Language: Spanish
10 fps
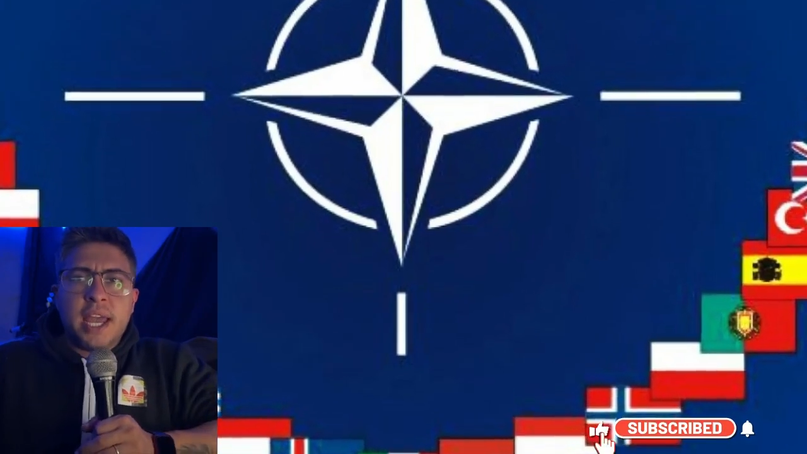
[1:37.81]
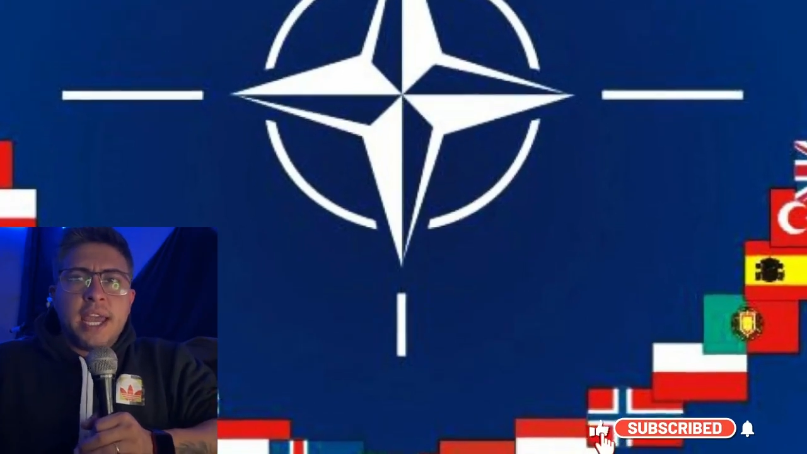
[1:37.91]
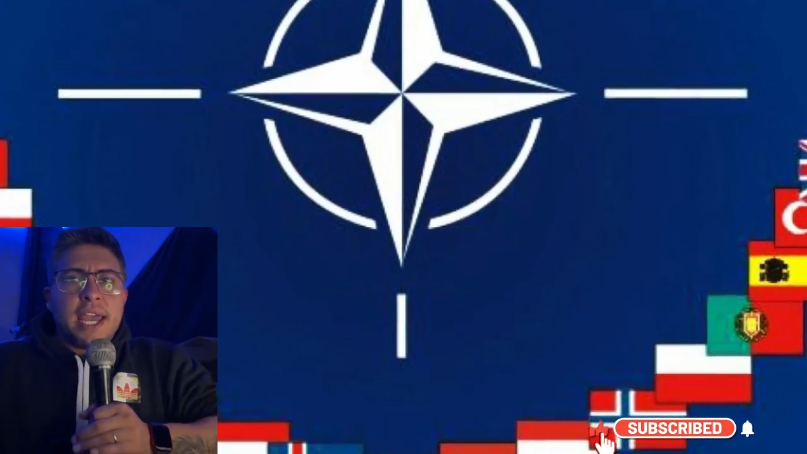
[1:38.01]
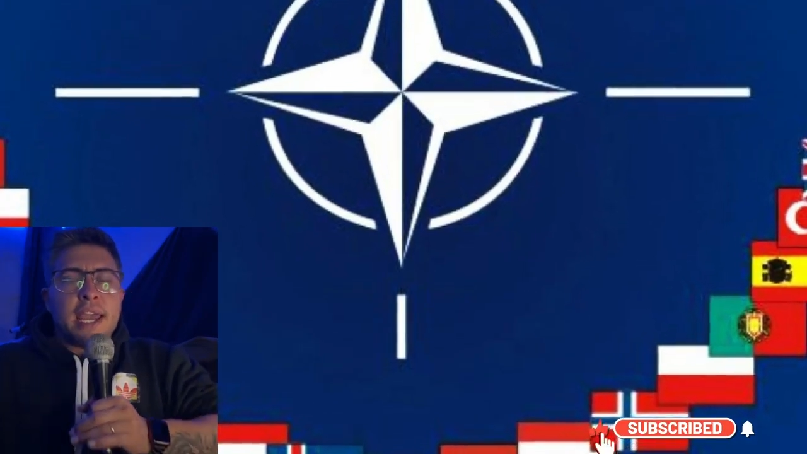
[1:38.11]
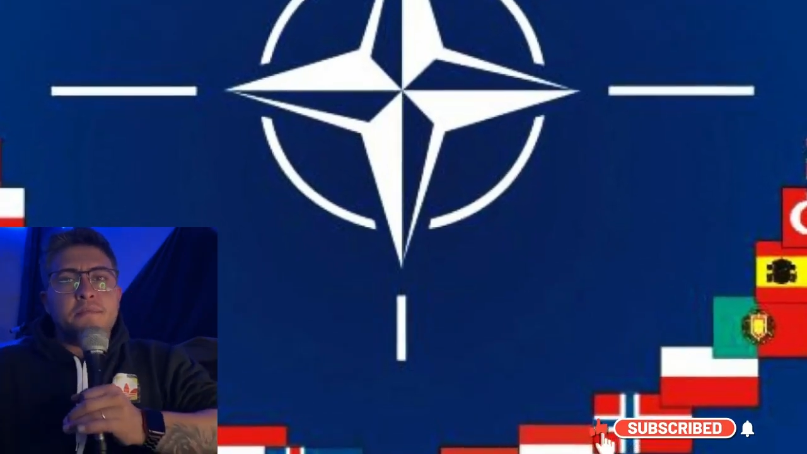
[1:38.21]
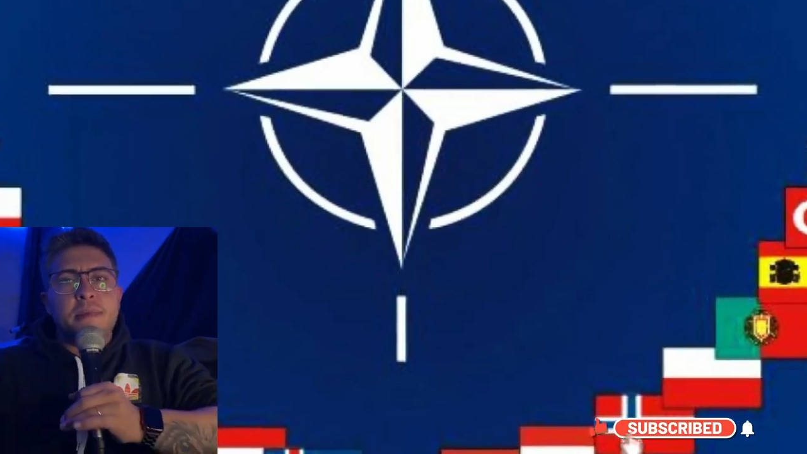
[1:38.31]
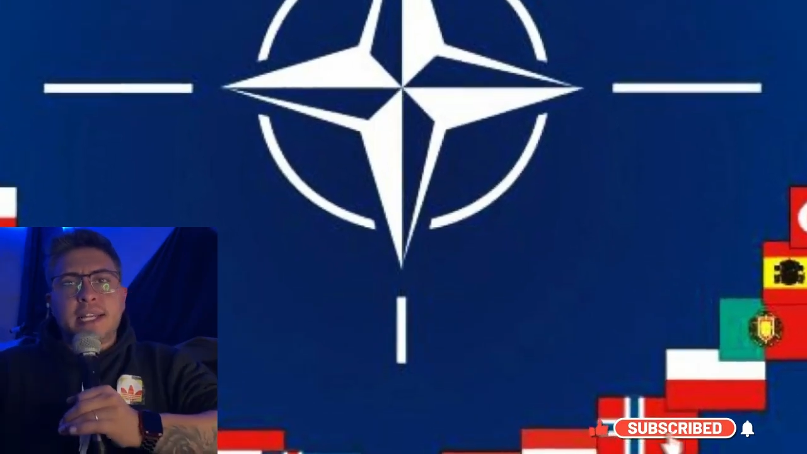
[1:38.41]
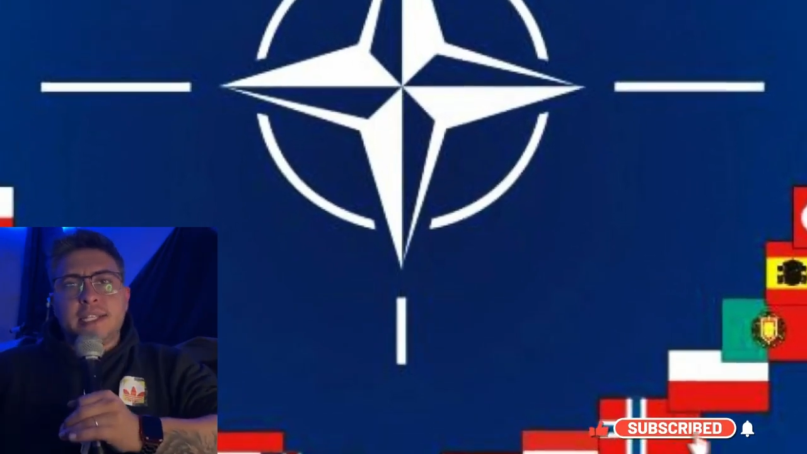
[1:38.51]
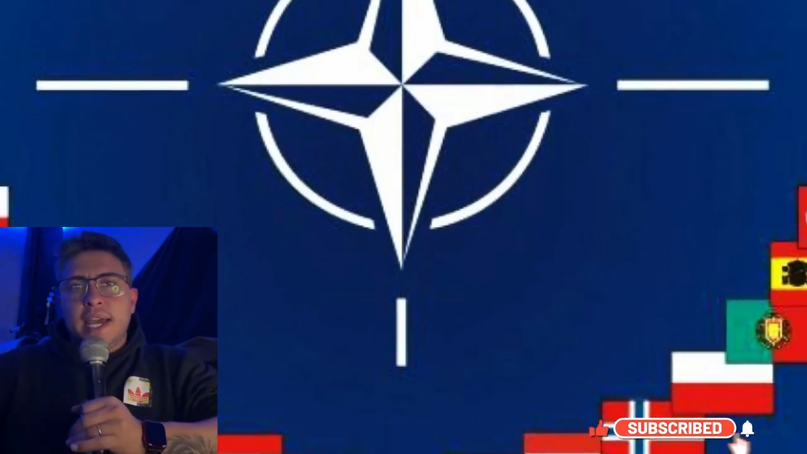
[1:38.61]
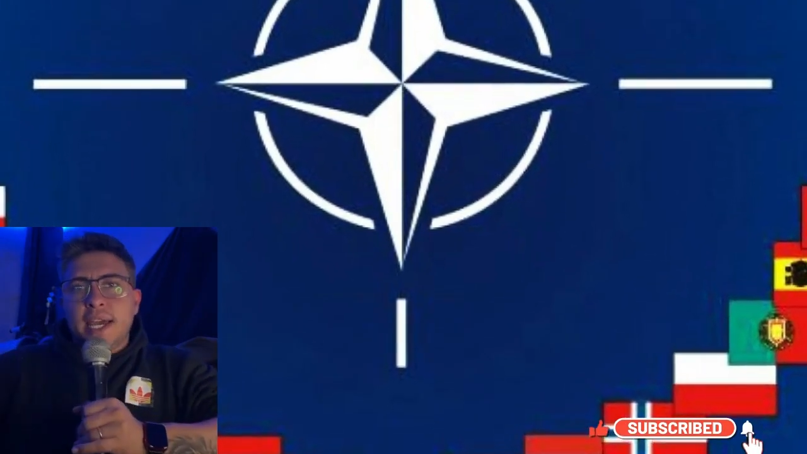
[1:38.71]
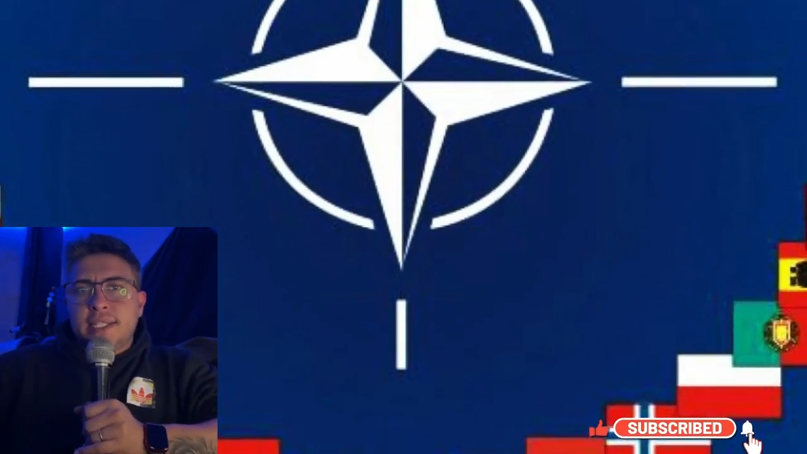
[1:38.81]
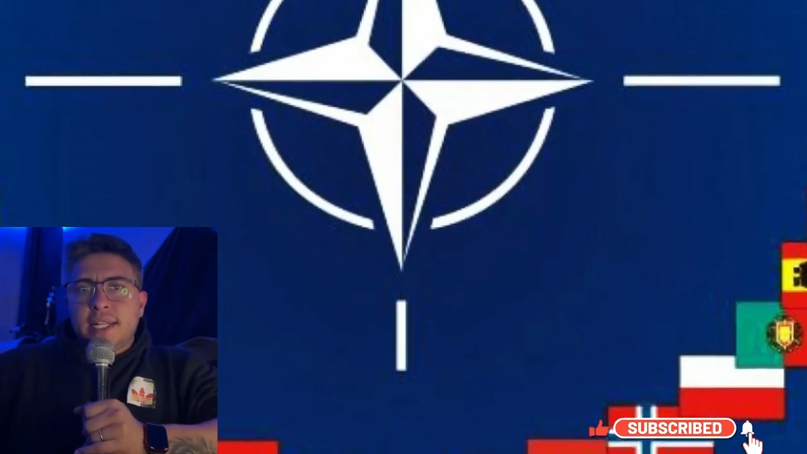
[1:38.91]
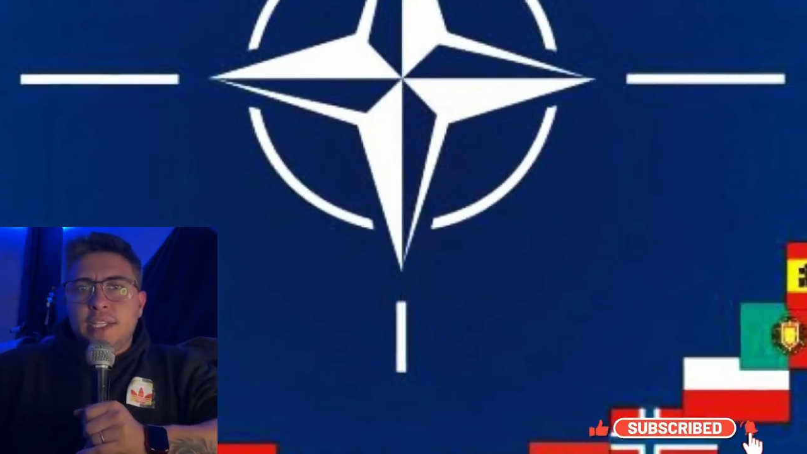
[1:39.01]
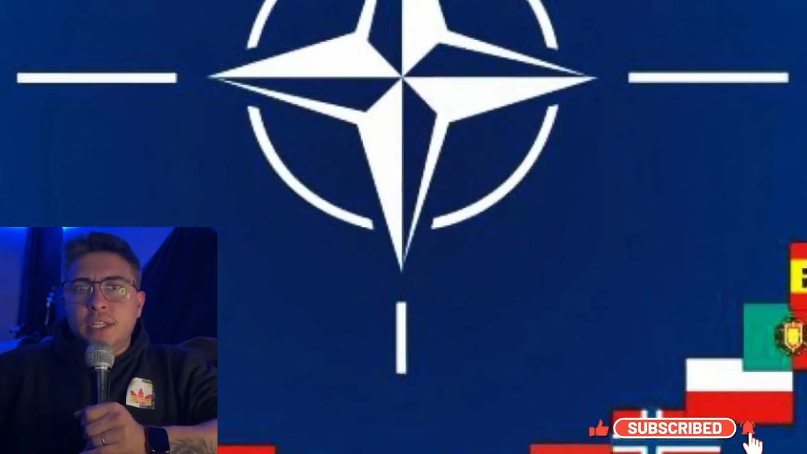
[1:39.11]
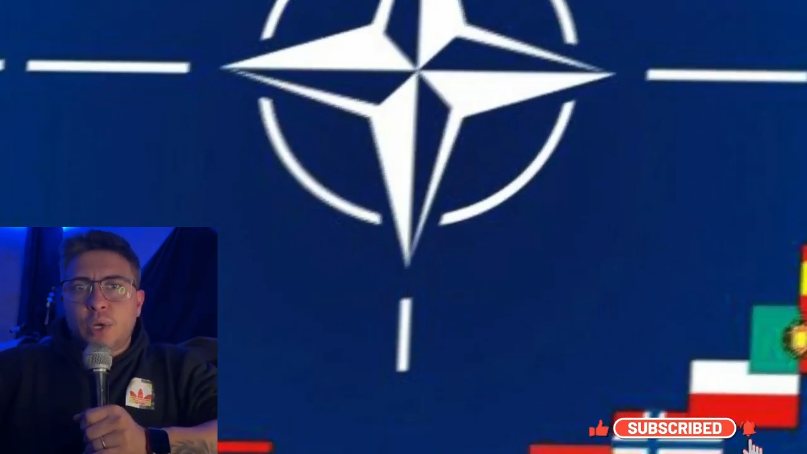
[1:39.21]
En base a esta
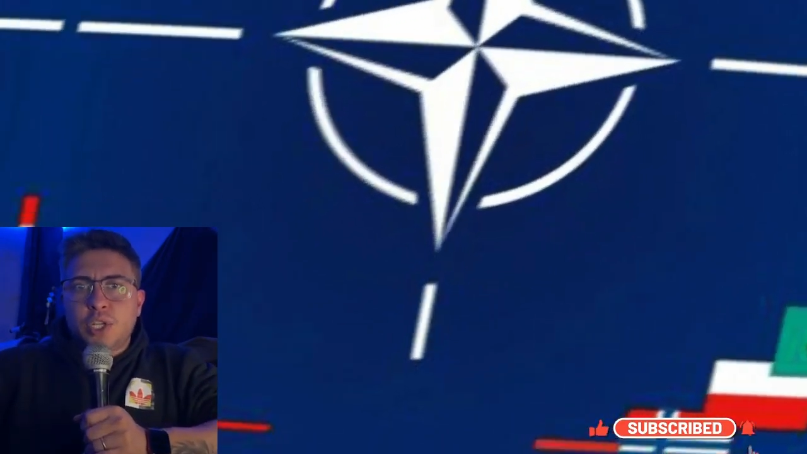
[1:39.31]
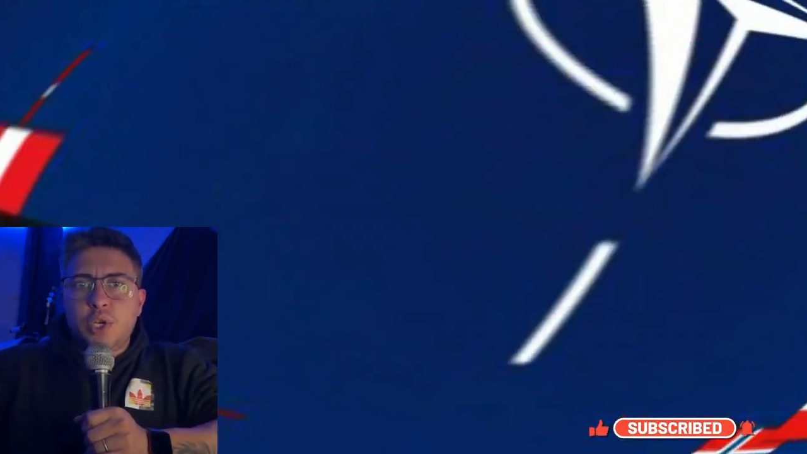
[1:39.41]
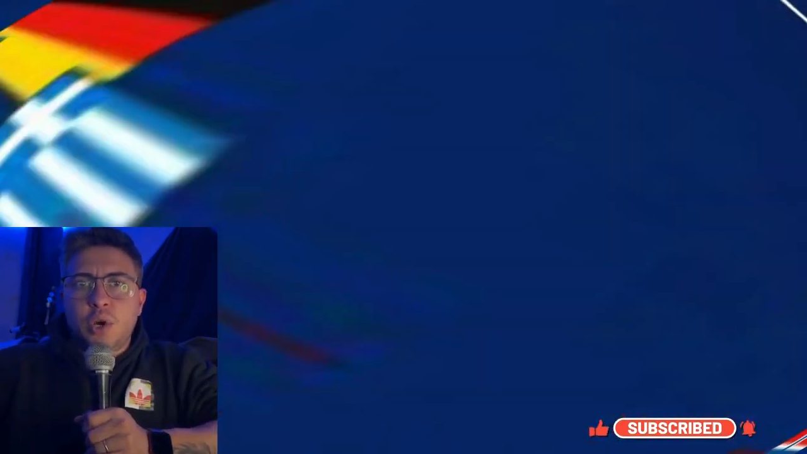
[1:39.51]
situación,